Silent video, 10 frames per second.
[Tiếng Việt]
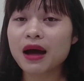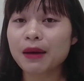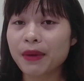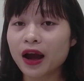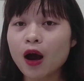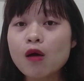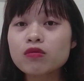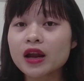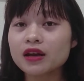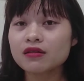mà bé
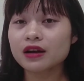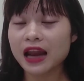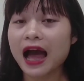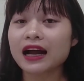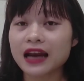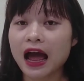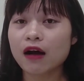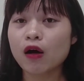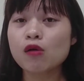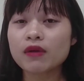không lên được lạng
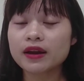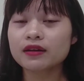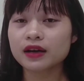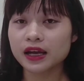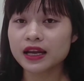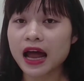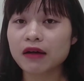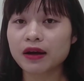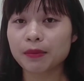nào, không lên được ký nào.